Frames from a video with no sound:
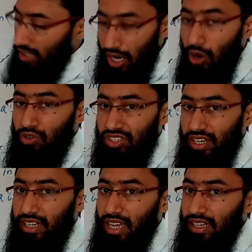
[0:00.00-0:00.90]
ग्राउंड
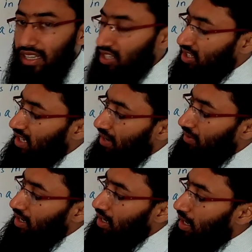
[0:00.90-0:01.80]
स्टेट का एनर्जी
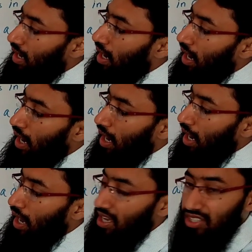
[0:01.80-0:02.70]
लेवल
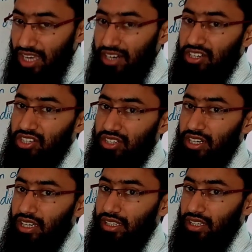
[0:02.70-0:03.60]
एक्साइटेड
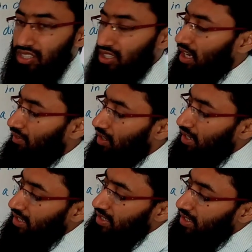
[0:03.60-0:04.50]
स्टेट का एनर्जी लेवल
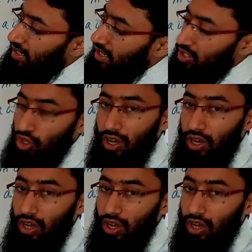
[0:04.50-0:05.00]
इनकी जो